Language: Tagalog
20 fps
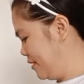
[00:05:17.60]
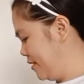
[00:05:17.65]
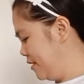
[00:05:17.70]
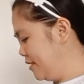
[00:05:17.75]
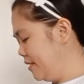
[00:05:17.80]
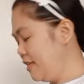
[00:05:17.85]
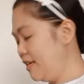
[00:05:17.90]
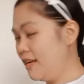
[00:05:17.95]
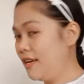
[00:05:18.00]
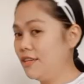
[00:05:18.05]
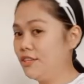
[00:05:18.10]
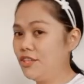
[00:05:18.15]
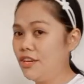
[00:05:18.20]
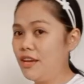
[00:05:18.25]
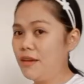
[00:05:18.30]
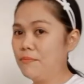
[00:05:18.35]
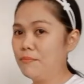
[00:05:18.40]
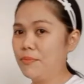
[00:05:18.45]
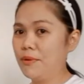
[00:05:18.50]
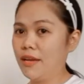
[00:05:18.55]
Saka
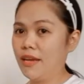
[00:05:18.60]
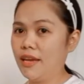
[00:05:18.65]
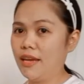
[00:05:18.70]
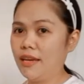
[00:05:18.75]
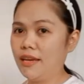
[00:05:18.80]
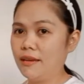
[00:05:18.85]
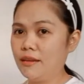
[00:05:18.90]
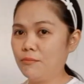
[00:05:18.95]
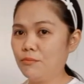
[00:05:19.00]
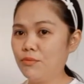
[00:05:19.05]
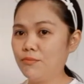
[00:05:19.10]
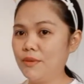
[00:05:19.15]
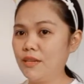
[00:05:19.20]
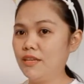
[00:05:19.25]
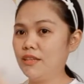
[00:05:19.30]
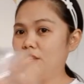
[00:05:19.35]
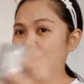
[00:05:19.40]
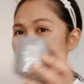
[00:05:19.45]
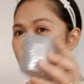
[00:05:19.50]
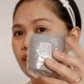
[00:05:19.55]
syempre,
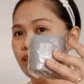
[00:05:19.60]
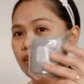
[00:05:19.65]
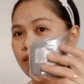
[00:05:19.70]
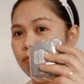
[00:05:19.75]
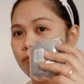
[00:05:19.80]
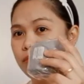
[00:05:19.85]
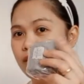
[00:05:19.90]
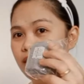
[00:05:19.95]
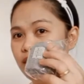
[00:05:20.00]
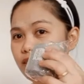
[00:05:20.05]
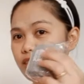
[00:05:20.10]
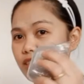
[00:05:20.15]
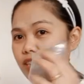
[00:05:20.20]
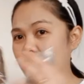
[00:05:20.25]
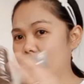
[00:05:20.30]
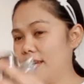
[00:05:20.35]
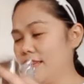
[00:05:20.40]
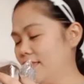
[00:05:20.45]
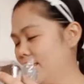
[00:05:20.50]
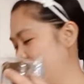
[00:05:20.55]
bumili din siya ng
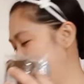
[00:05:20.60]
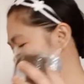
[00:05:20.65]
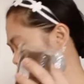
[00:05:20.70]
medias.